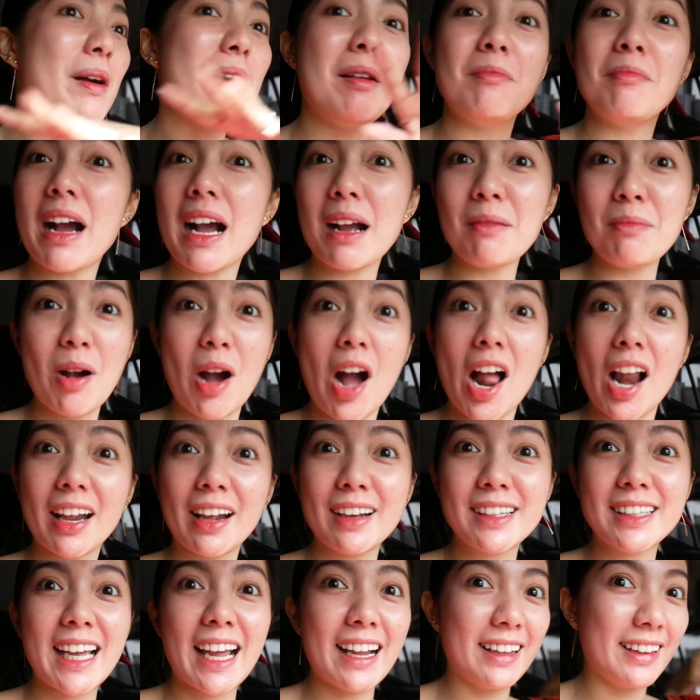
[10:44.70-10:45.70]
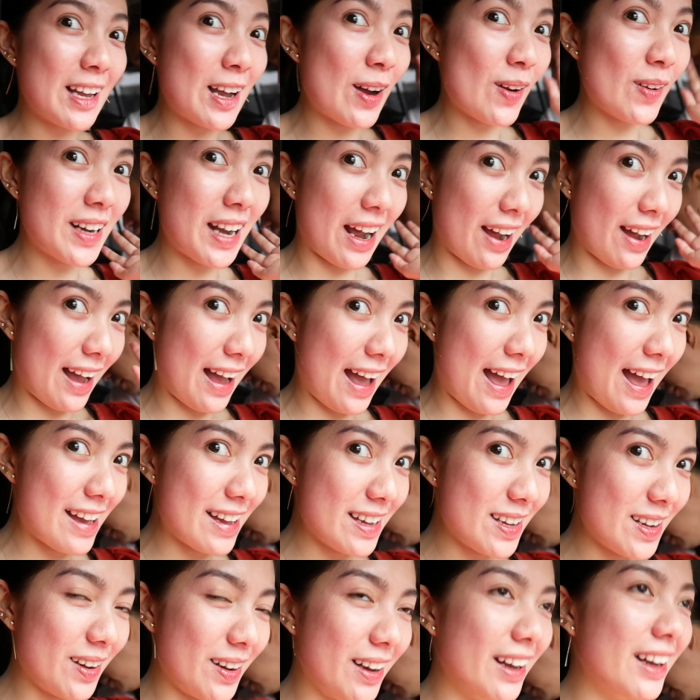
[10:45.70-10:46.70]
Bawal mag-mall kasi hindi ako
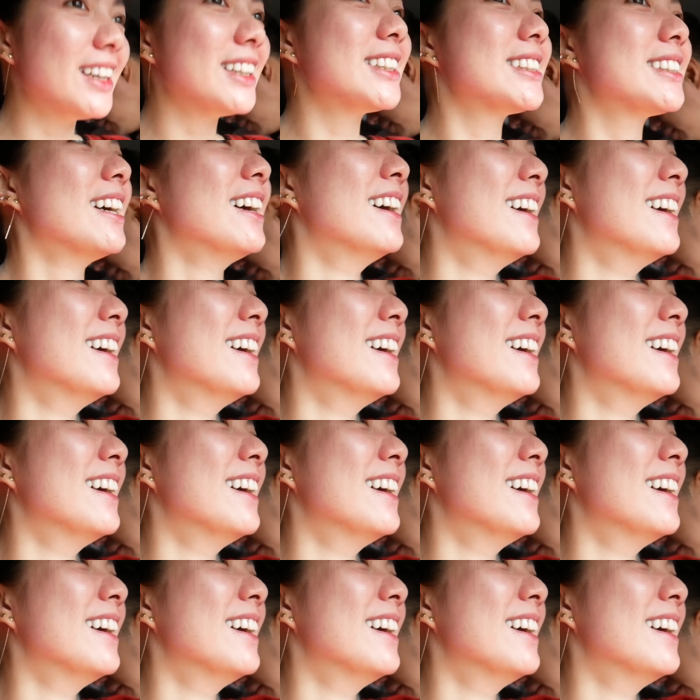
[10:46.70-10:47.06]
nakaayos.